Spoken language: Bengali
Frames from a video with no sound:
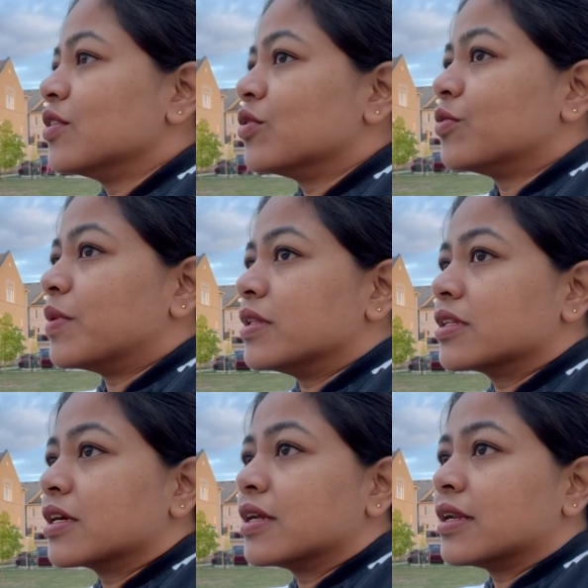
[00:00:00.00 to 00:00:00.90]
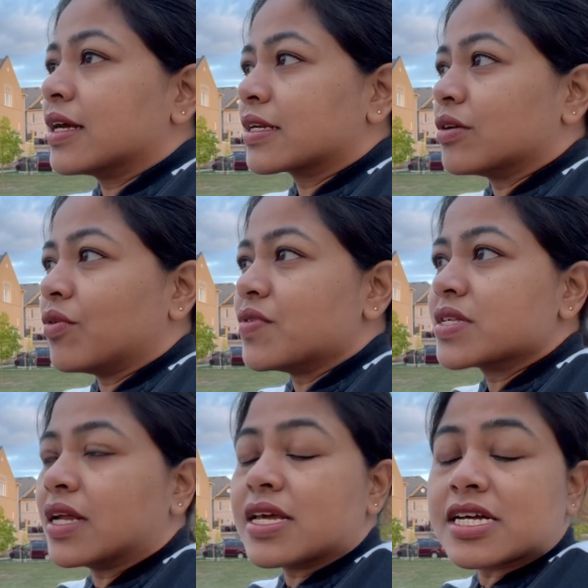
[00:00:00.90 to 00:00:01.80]
তো প্রান্তিকের একটা অফিস
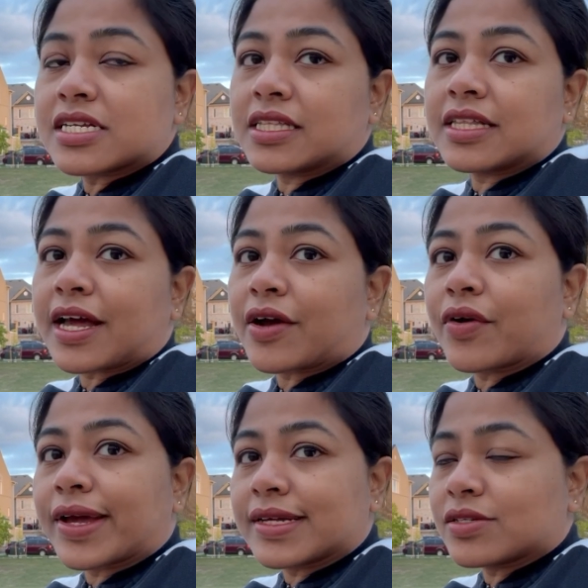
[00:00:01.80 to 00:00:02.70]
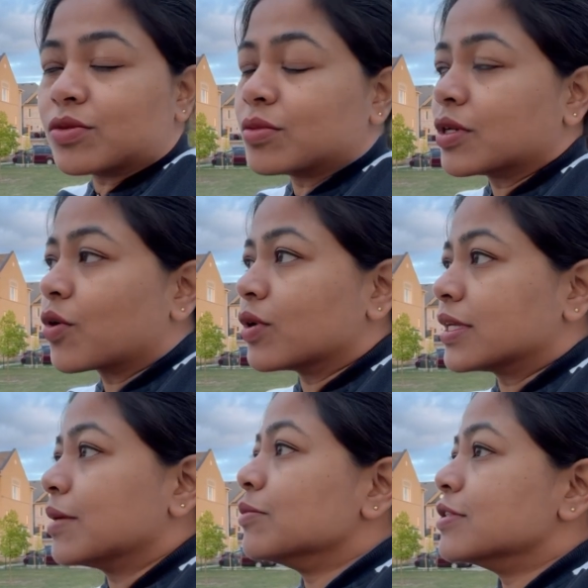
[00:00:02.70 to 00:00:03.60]
কালিগের সাথে দেখা হয়ে গেছে ও বোধহয়
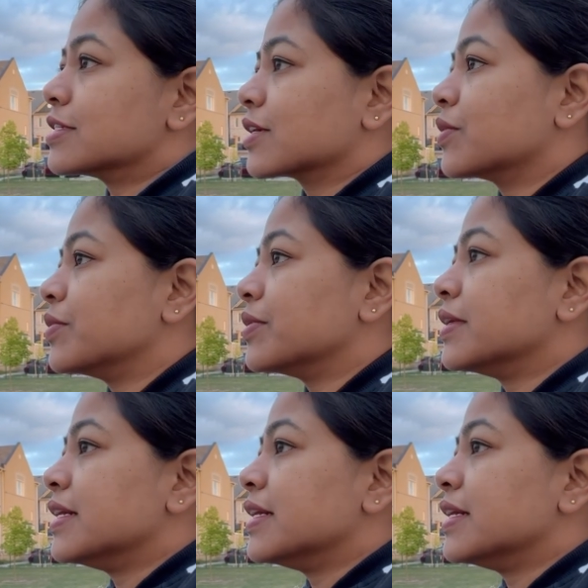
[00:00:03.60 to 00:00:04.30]
কথাই বলছে এখনো